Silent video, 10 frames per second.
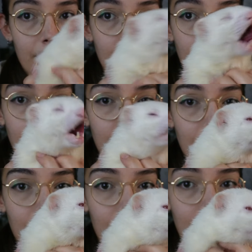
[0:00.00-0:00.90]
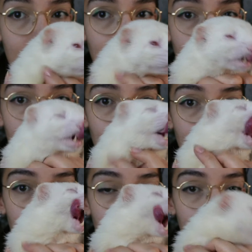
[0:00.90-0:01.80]
mi está suelto, está en
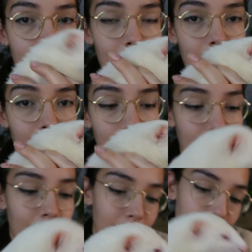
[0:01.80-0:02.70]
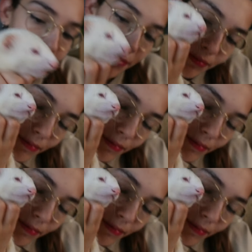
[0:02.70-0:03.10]
modo goblin y es lo que hay.